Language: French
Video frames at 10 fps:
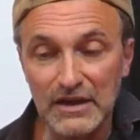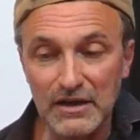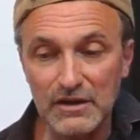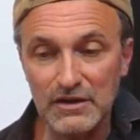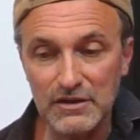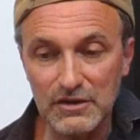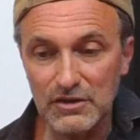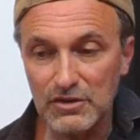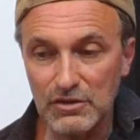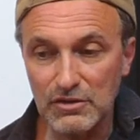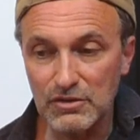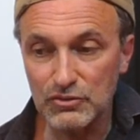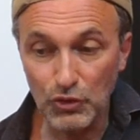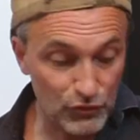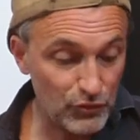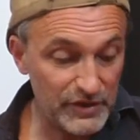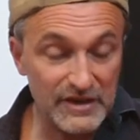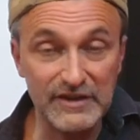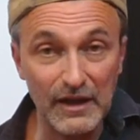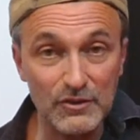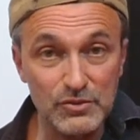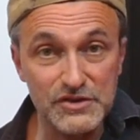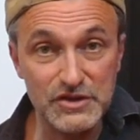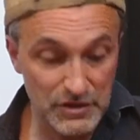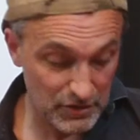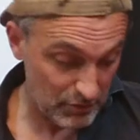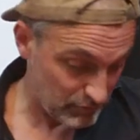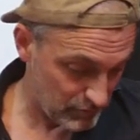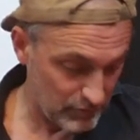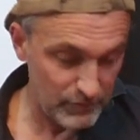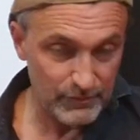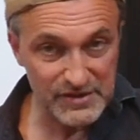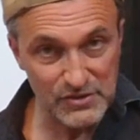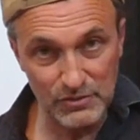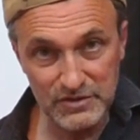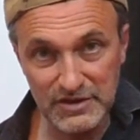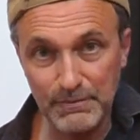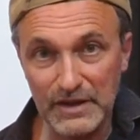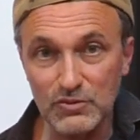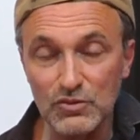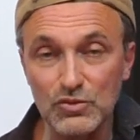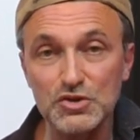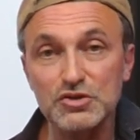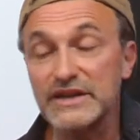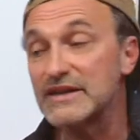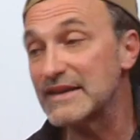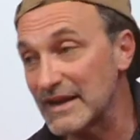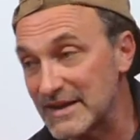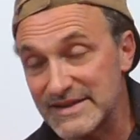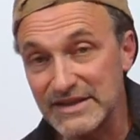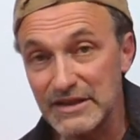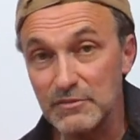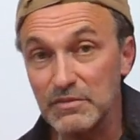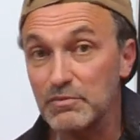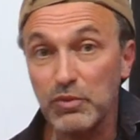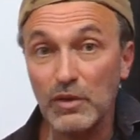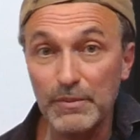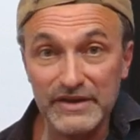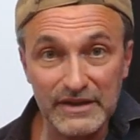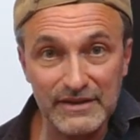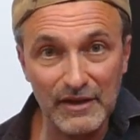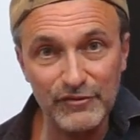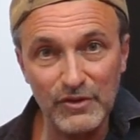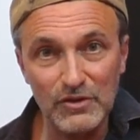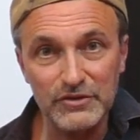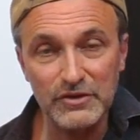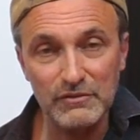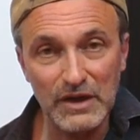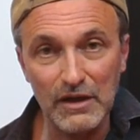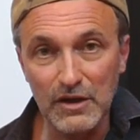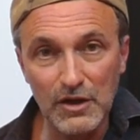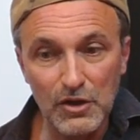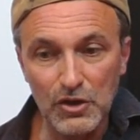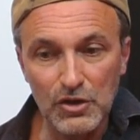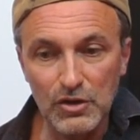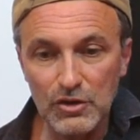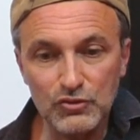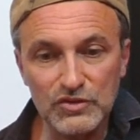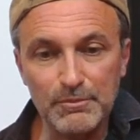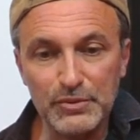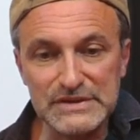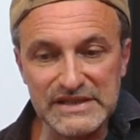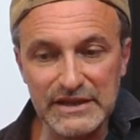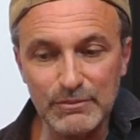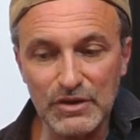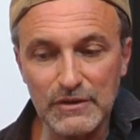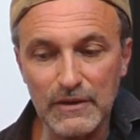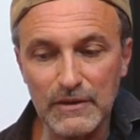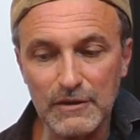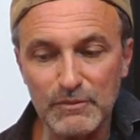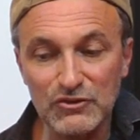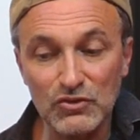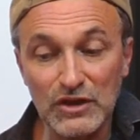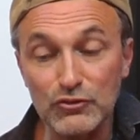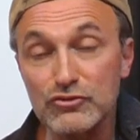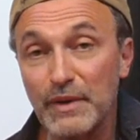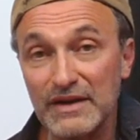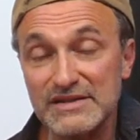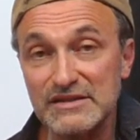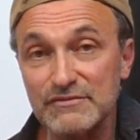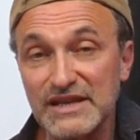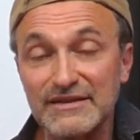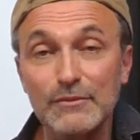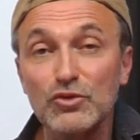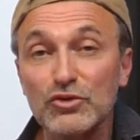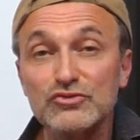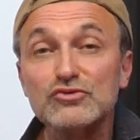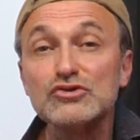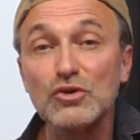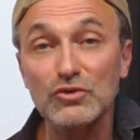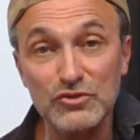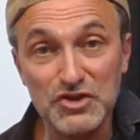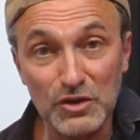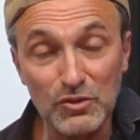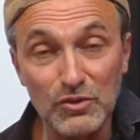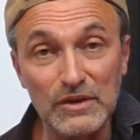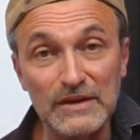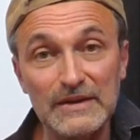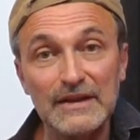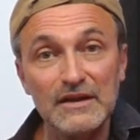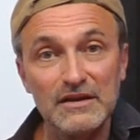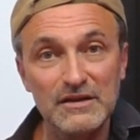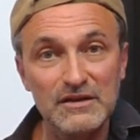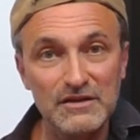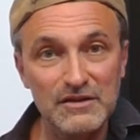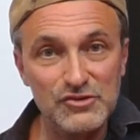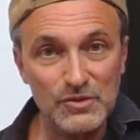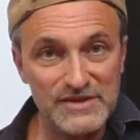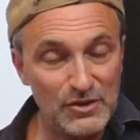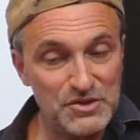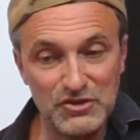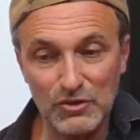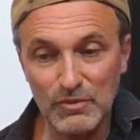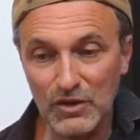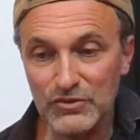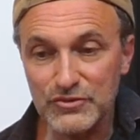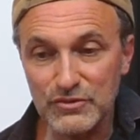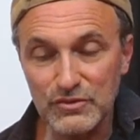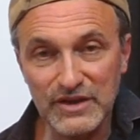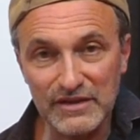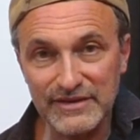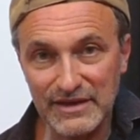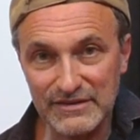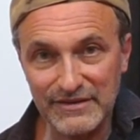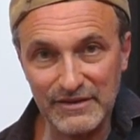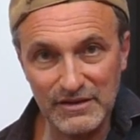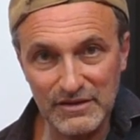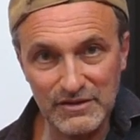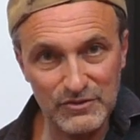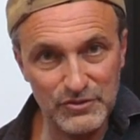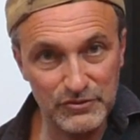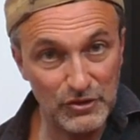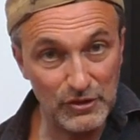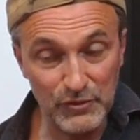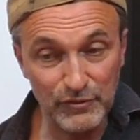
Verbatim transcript: Hein. donc sur les guitares acoustiques, bien sûr de type manouche, des guitares classiques, pourquoi pas des guitares folk, voilà. Euh, tout est possible. Euh, maintenant, d'une part, si vous êtes amoureux du son de Django euh, sur les enregistrements du quintet du Hot Club de